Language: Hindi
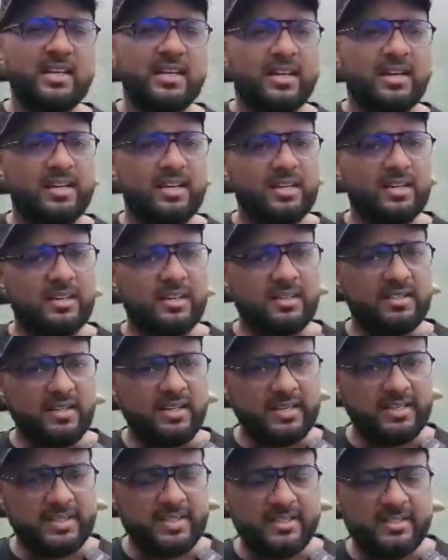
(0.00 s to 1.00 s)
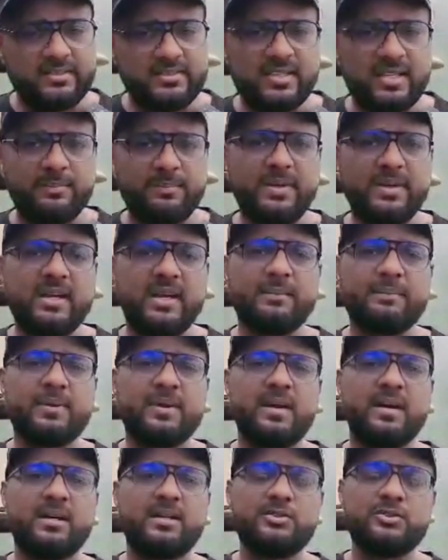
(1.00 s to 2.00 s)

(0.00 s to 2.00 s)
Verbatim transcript: रिलेटेड या फिर आपका